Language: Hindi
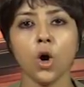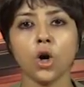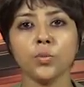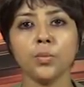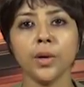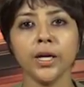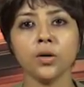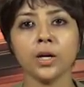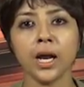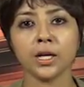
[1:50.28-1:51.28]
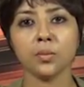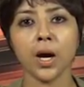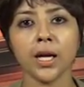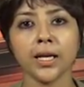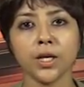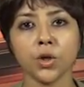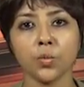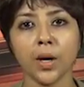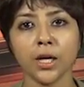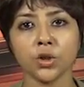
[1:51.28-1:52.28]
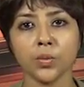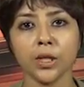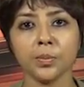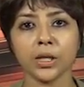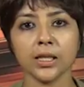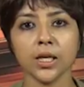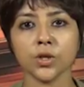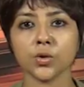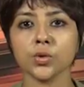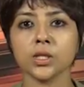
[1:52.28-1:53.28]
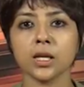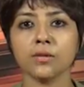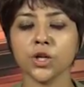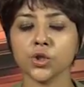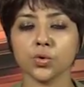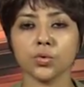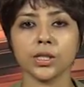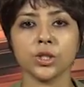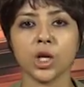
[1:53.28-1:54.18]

और मुंबई और अंडमान एंड निकोबार द्वीप के लिए क्रूज सेवा शुरू की